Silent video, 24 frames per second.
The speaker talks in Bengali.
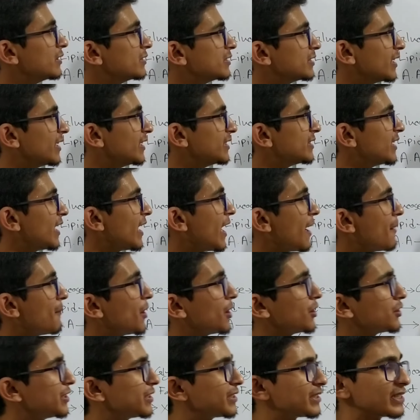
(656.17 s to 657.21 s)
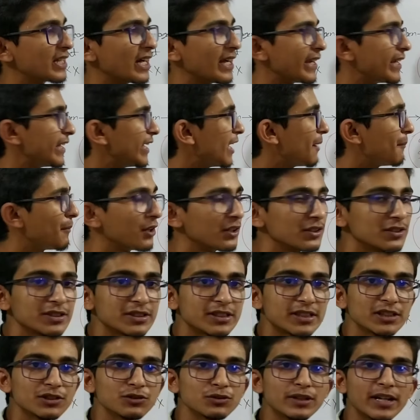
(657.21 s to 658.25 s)
যে এই যে অ্যামাইনোসিডটা এই
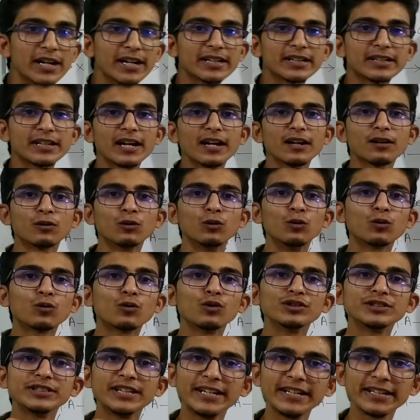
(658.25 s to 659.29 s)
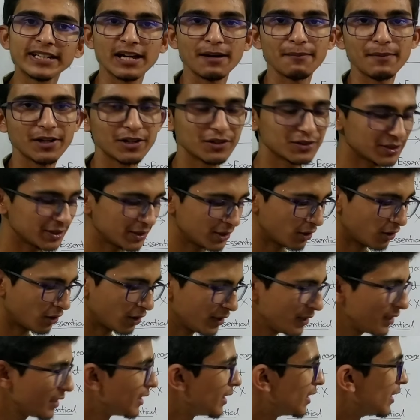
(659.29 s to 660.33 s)
অ্যামাইনোসিডটা যদি একটা গ্লুকোজেনিক অ্যামাইনোসিড
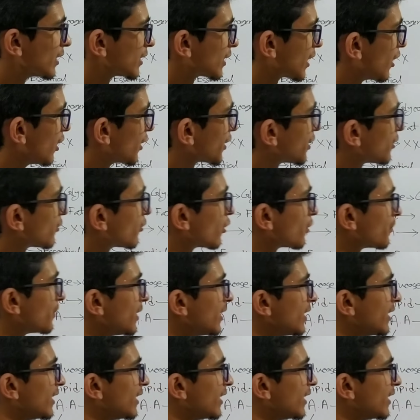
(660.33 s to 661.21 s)
হয় তাহলে কি করবে